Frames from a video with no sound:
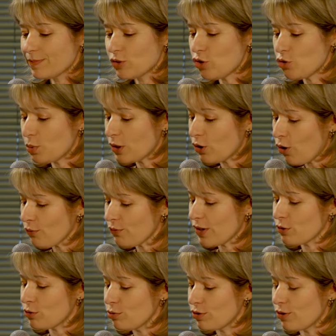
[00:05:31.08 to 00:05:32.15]
Je suis
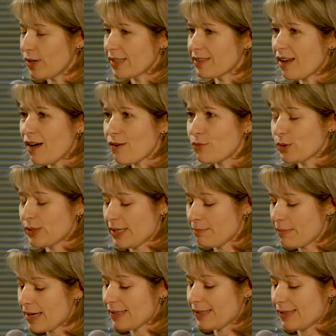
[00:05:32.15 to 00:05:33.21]
convaincue que les travaux des
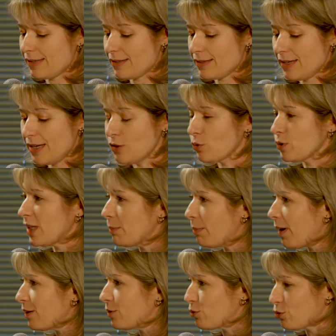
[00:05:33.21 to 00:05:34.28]
Mèzes et nos débats